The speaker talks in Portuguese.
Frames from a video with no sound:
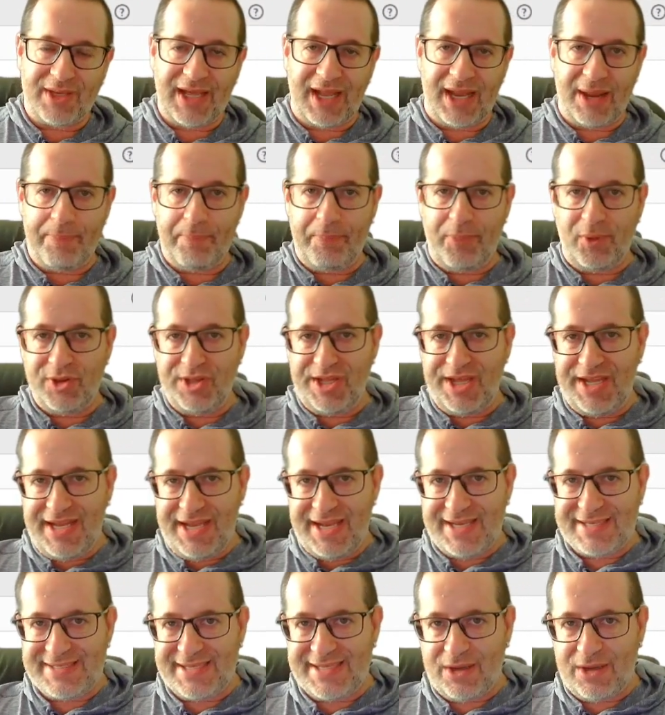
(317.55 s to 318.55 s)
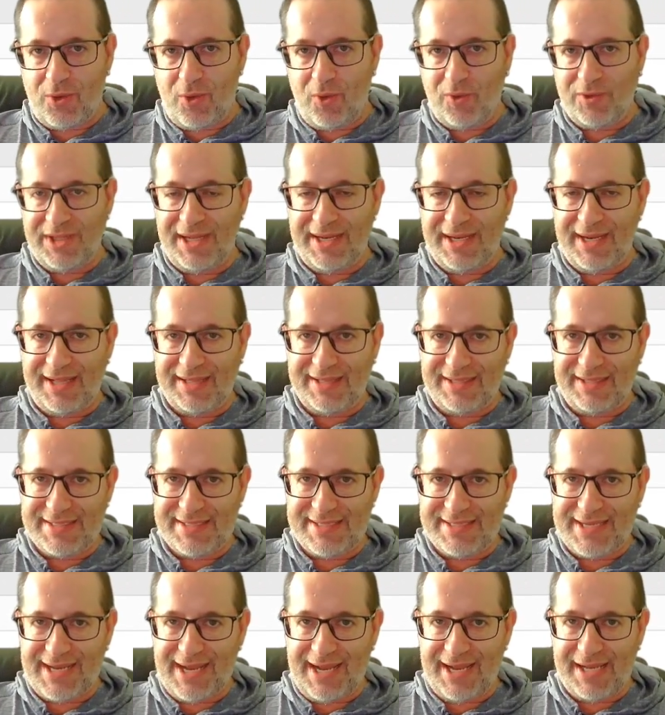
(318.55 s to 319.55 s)
que ela poderia ser condenada
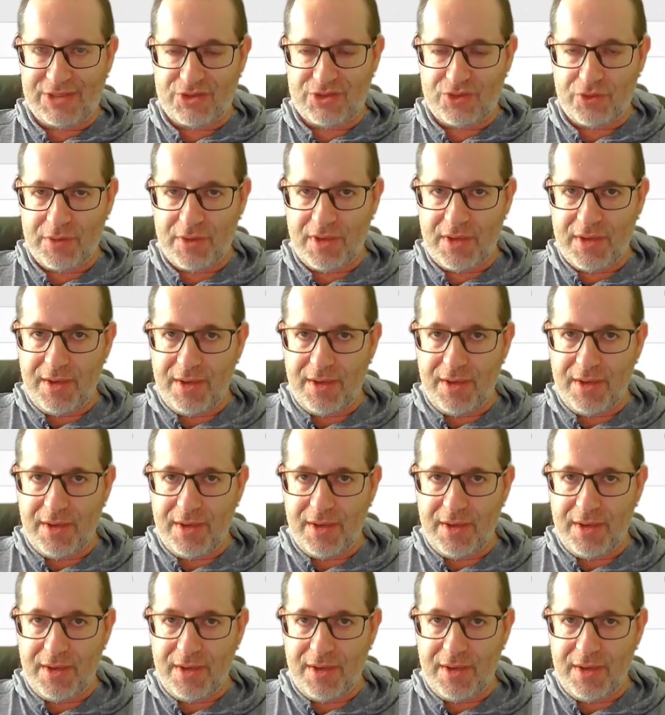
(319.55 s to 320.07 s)
nesse caso.